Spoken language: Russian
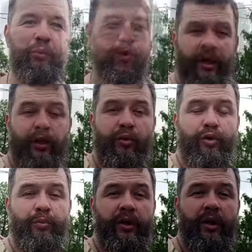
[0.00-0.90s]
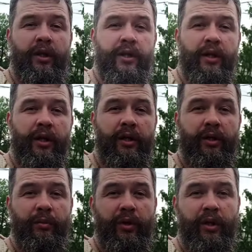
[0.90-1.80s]
поздно. Я хотел еще поделиться
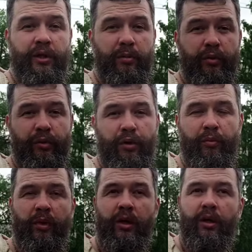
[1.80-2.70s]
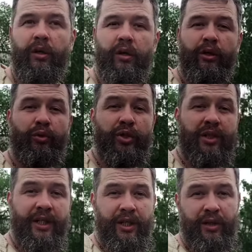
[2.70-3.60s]
одним интересным случаем, тоже
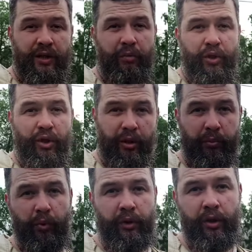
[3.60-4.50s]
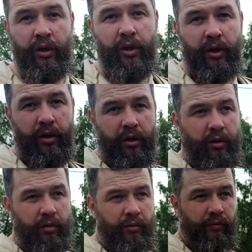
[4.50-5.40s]
с саженцами черноплодки.
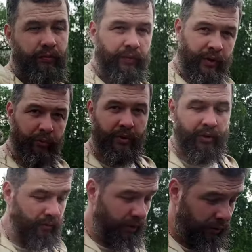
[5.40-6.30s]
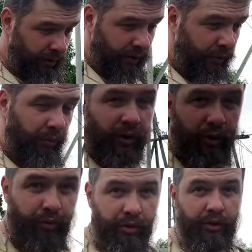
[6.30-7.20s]
Э, надо пойти в огород, сейчас
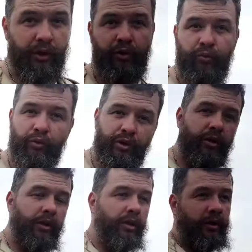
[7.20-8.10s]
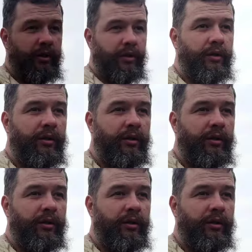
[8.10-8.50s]
покажу и расскажу. Очень интересный